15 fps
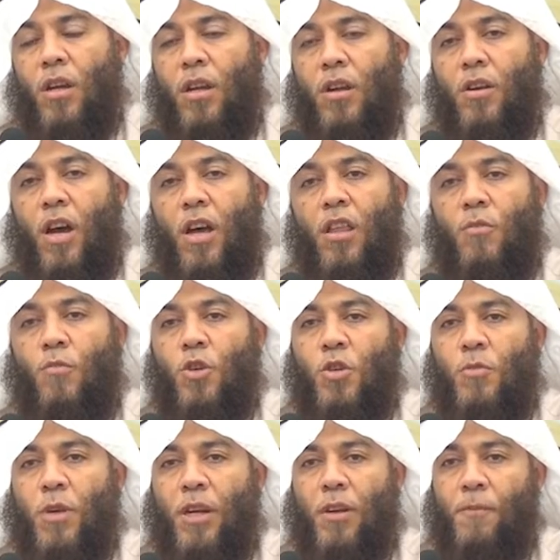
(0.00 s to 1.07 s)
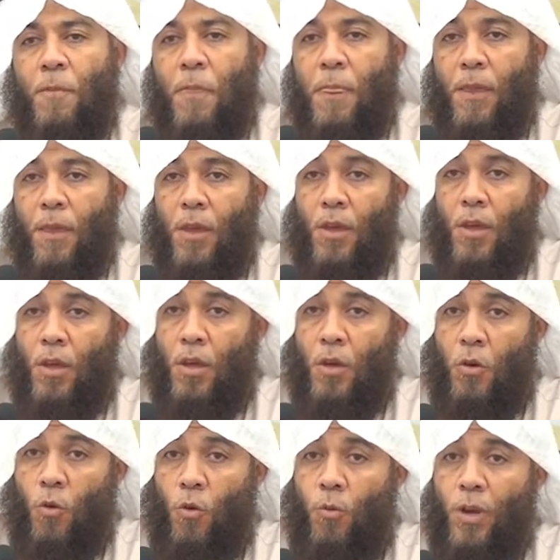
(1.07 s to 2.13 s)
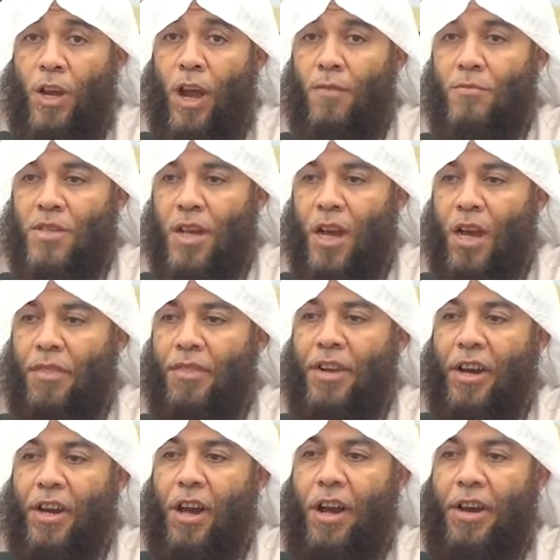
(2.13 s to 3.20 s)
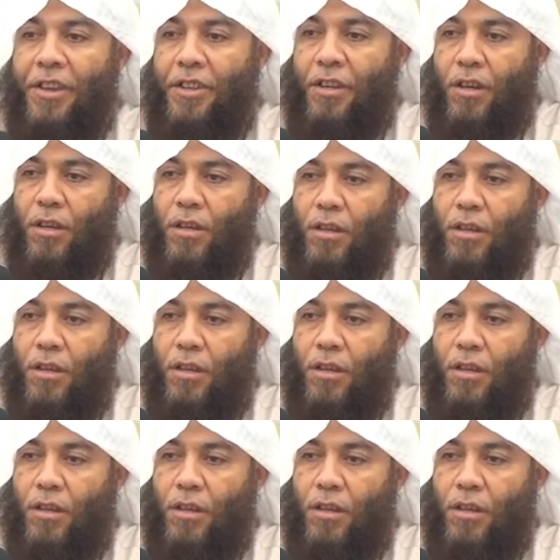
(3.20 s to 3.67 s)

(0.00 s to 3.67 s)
لأن هذا مجمل وبالأمس أخذنا قاعدة